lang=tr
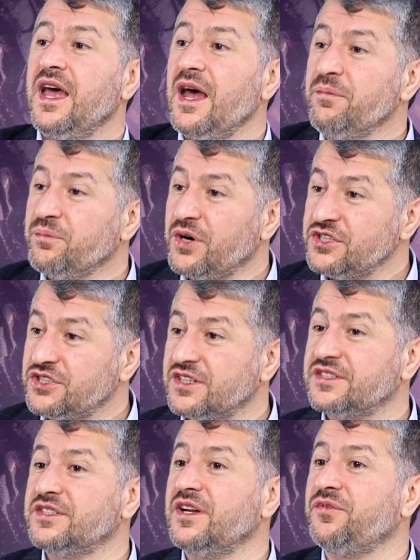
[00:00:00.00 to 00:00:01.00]
hem
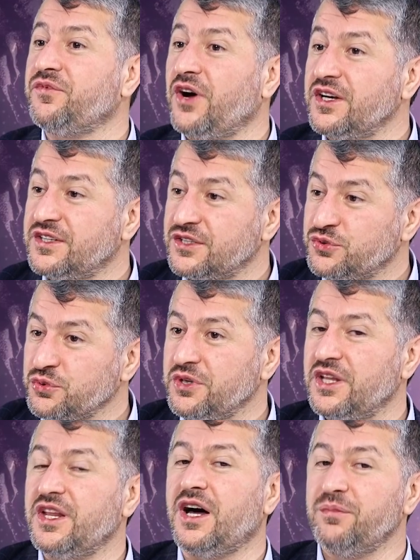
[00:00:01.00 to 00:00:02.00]
başkasına faydası olan